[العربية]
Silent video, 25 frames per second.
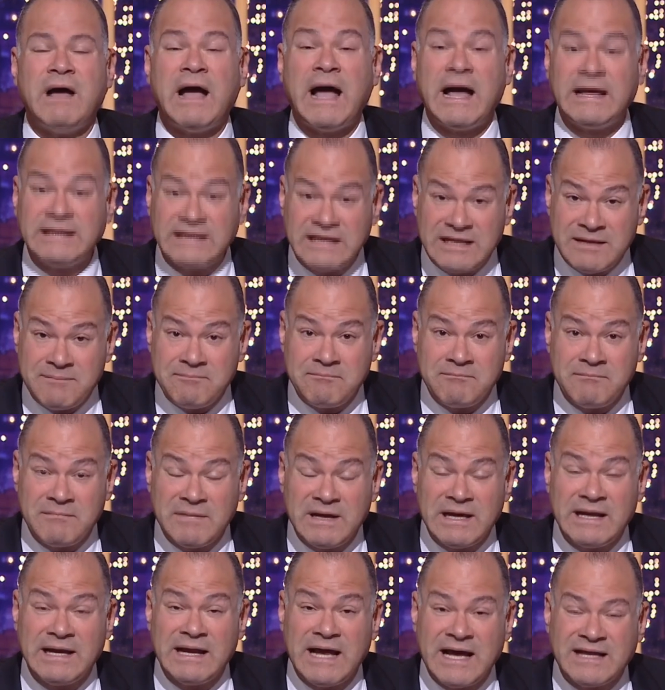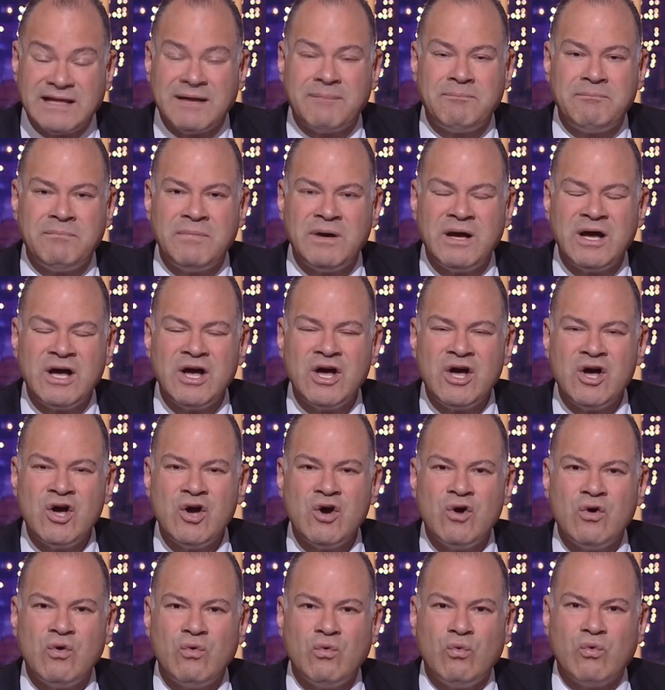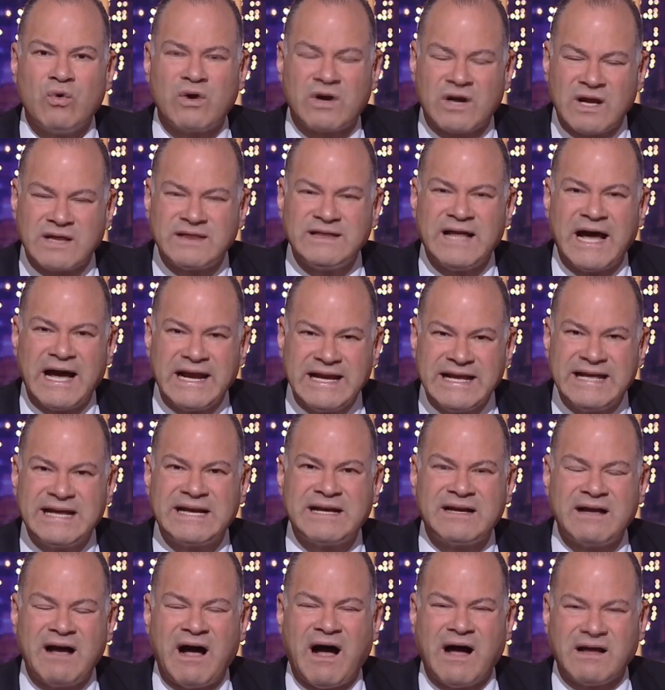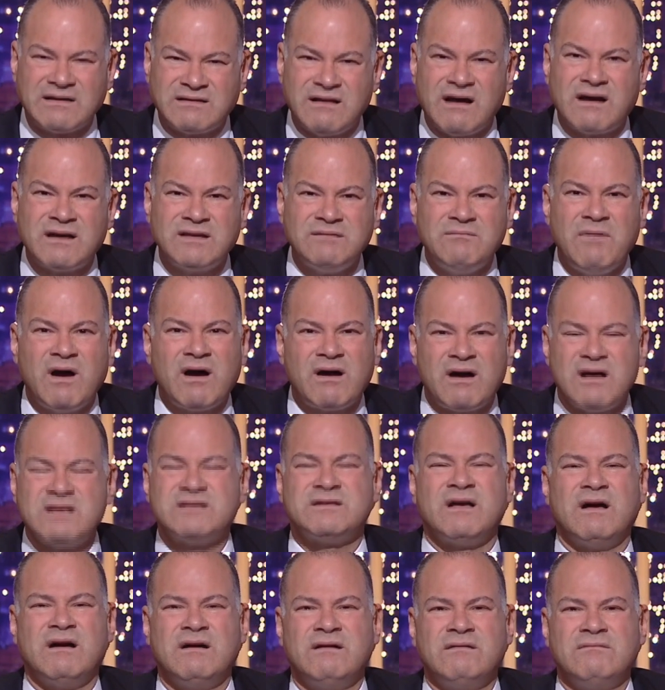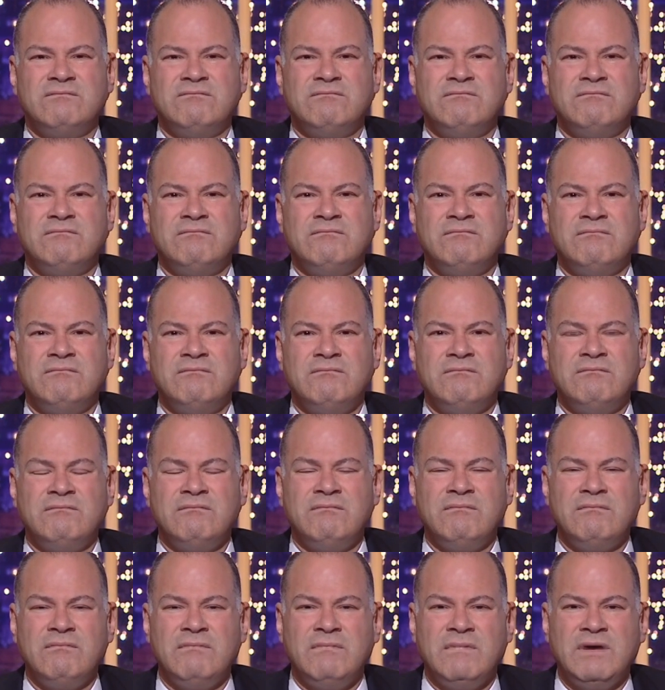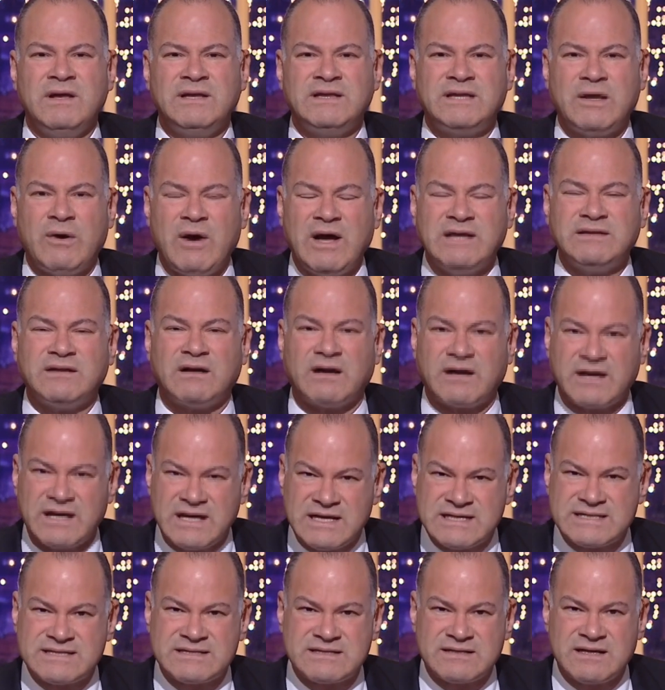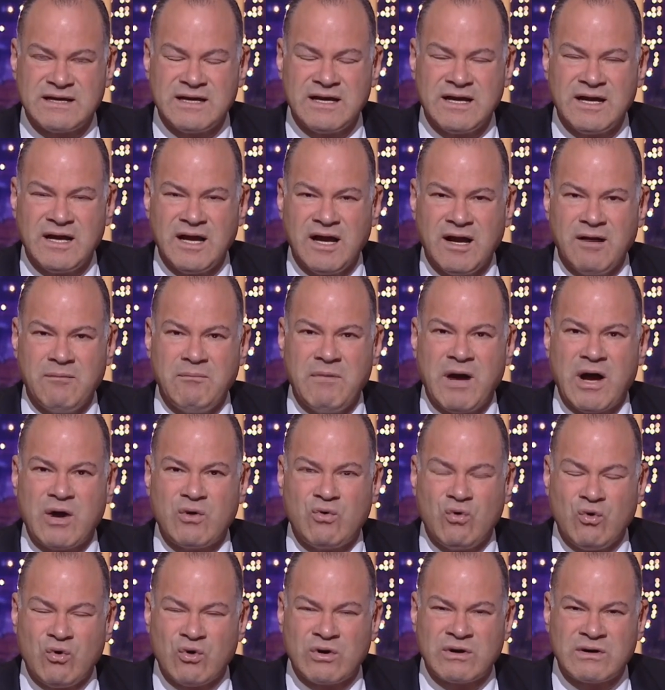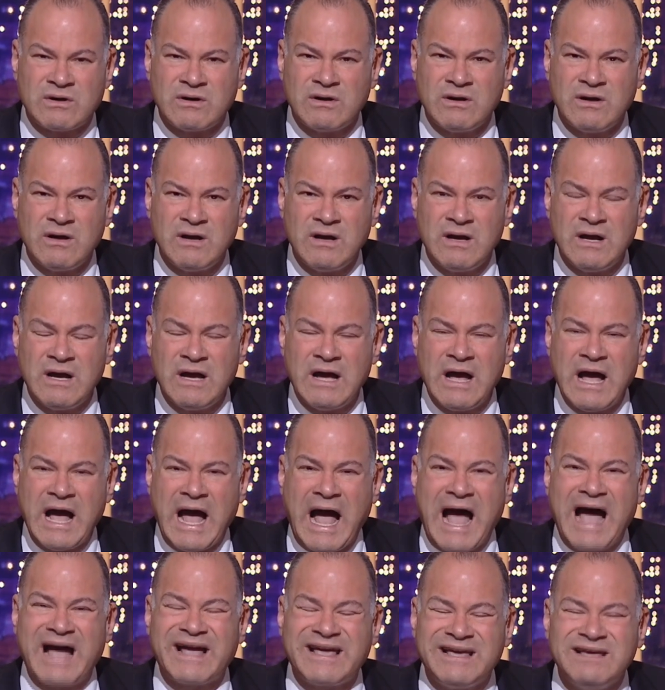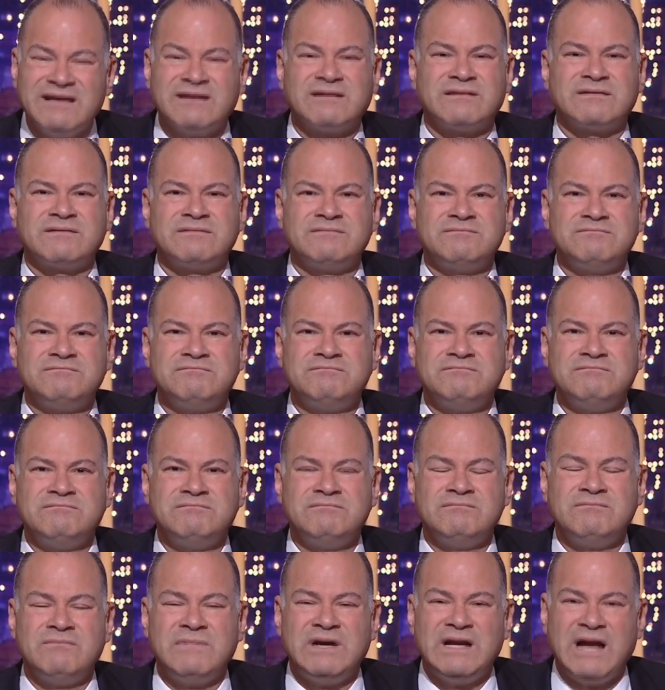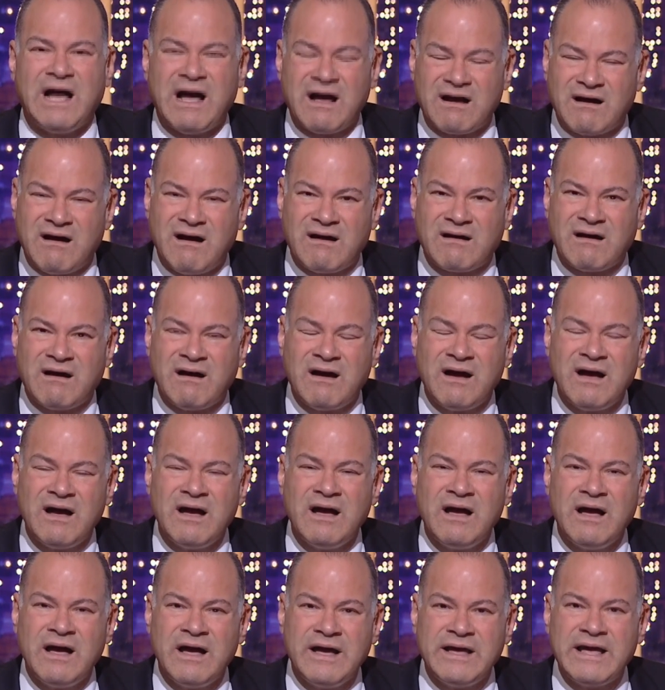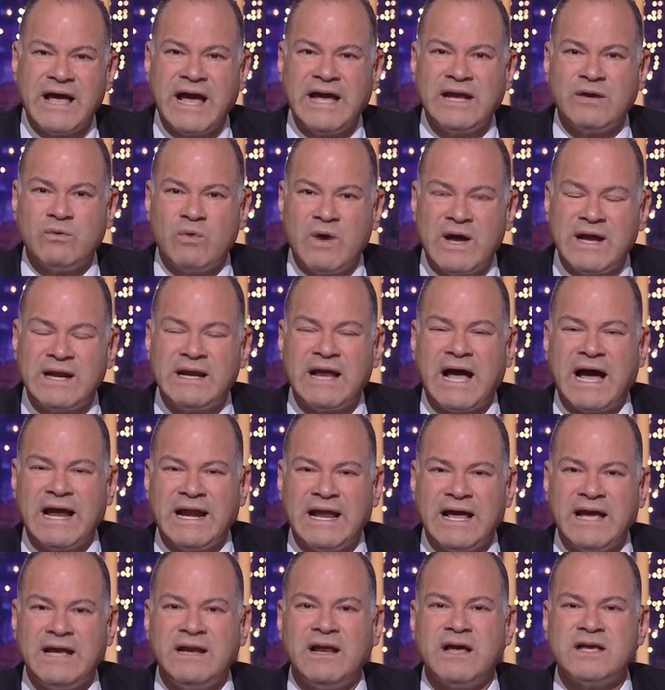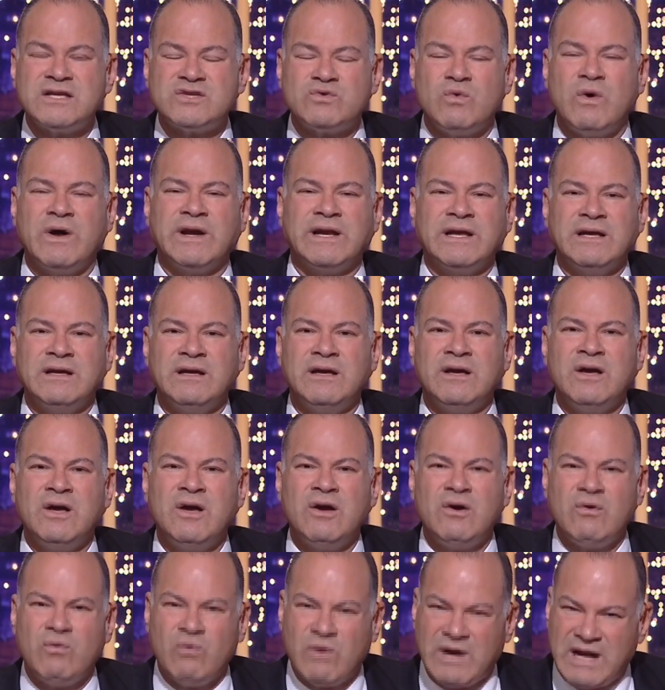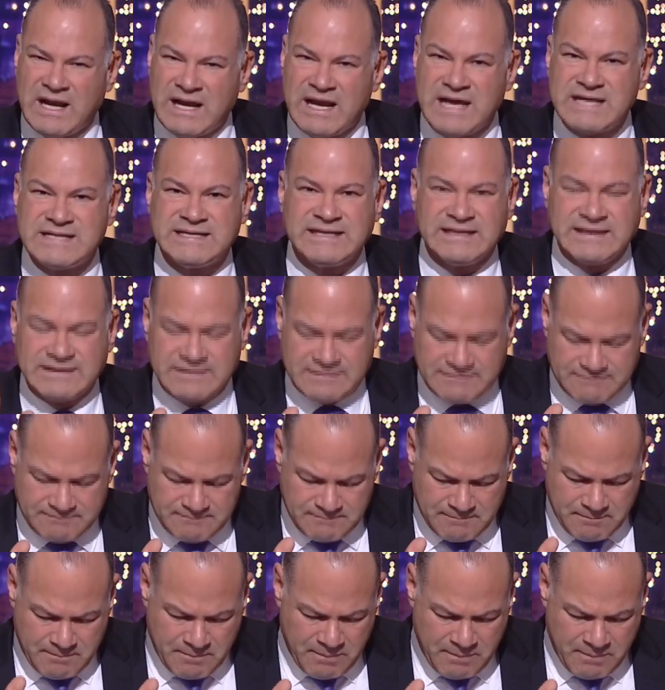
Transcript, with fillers: عديم الادب والرد عليك اعتقد منقصه انت واحد رخيص ماجور حقير الحقاره هي عنوان علاء الاسواني ولن ازيد